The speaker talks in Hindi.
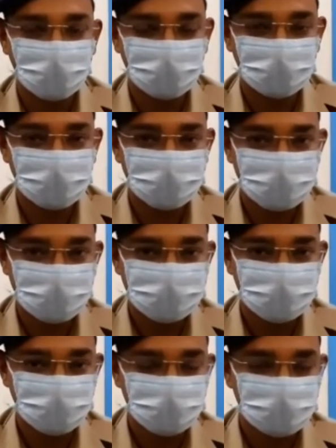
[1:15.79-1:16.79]
और गहनता
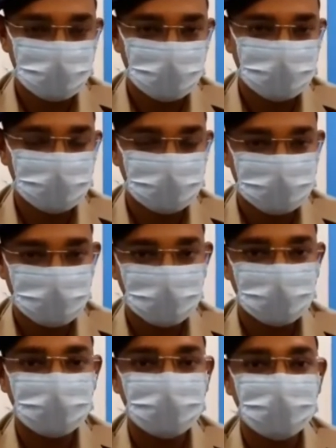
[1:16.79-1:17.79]
से पूछताछ की
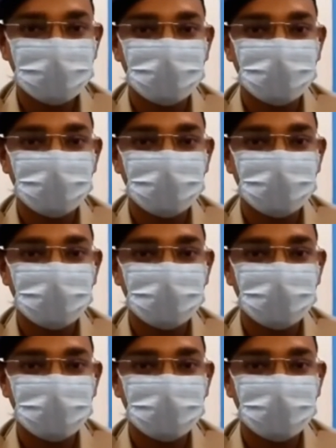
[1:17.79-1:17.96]
जा रही है